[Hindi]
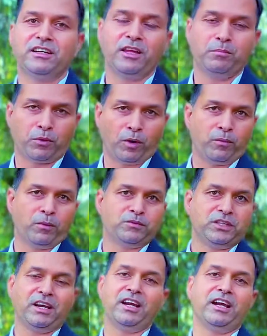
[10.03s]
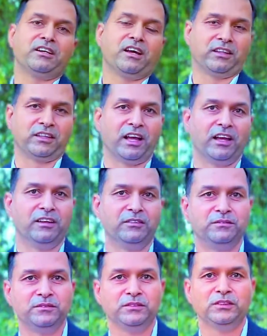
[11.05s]
की प्रॉब्लम से रिलेट करता
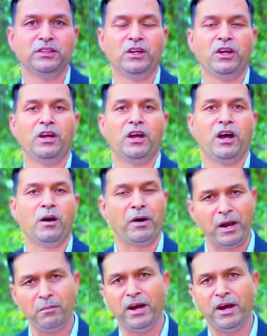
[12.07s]
है हमारे